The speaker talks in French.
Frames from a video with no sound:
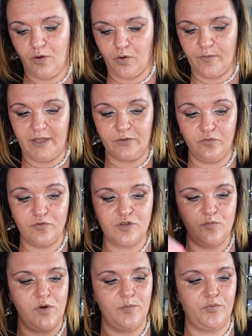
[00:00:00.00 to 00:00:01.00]
on a 12
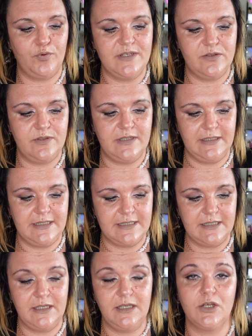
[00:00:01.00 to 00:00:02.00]
mois pour les
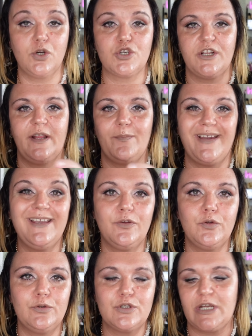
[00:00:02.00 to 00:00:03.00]
utiliser et que j'en ai pris
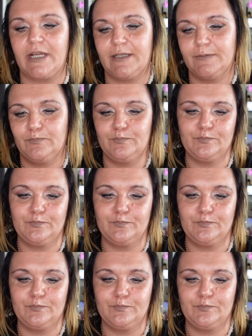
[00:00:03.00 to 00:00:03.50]
deux de chaque